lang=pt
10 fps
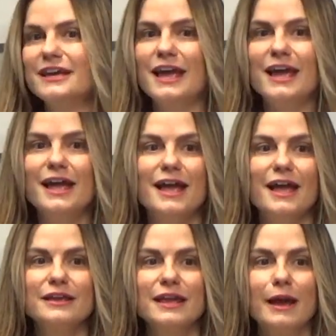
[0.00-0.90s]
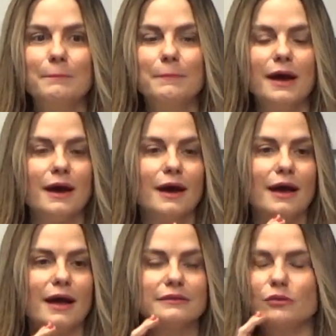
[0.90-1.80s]
é, que a,
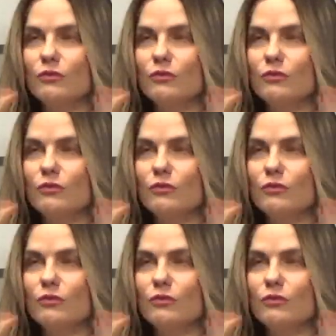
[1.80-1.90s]
a,